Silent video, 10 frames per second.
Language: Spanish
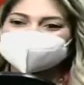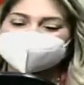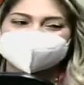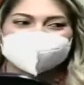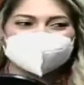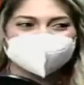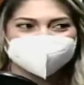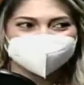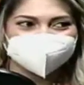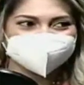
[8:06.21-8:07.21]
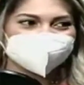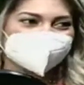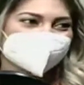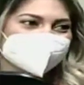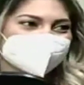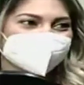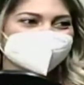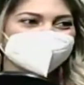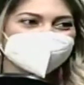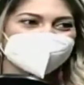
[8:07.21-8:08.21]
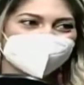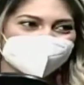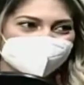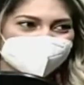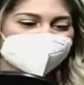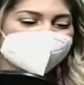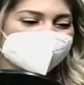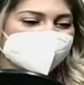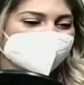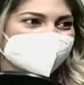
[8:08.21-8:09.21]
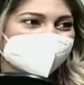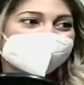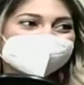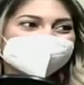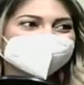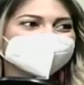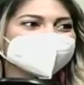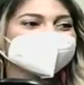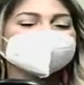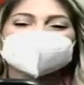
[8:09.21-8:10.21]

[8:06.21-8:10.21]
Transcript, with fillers: quizás no de frente, pero un poco de lado.